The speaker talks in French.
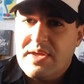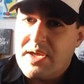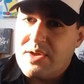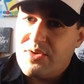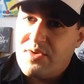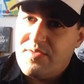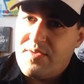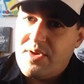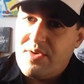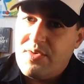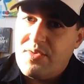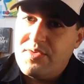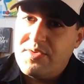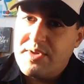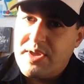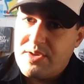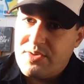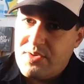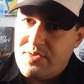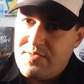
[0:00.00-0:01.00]
c'est
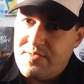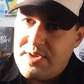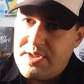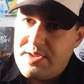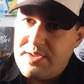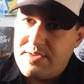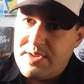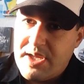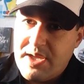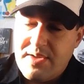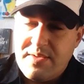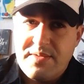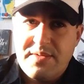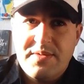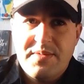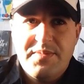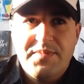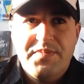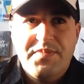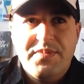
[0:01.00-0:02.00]
91-93,
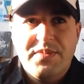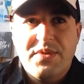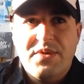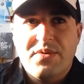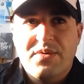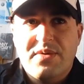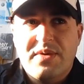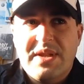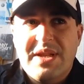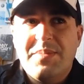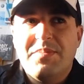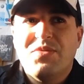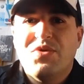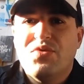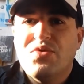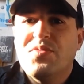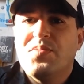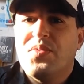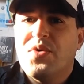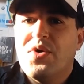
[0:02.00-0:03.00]
donc les
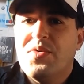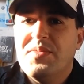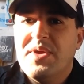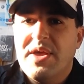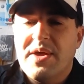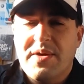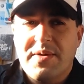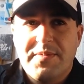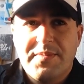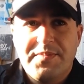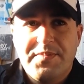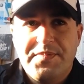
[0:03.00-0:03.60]
toutes premières.